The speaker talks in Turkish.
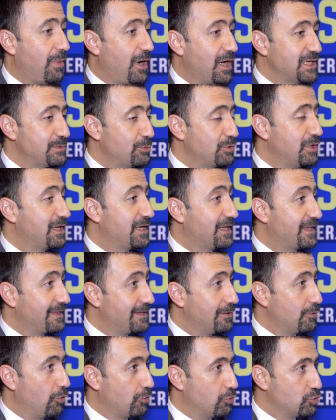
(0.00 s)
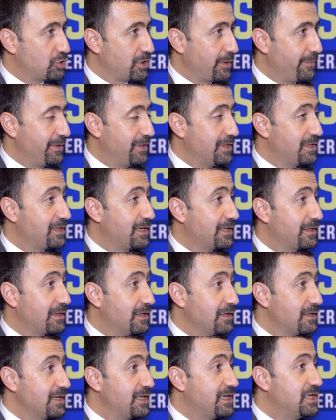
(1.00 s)
bazı bir kıtlık oluşabilir,
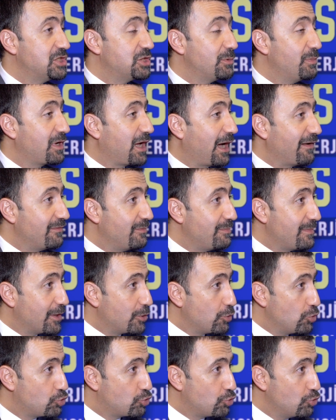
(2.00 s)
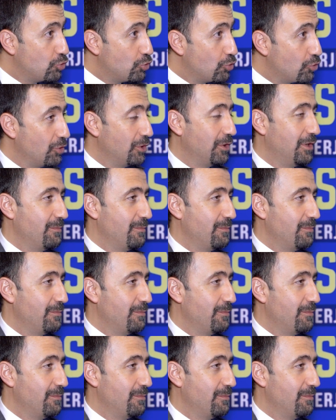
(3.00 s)
kıtlık ikinci bir kavimler göçünü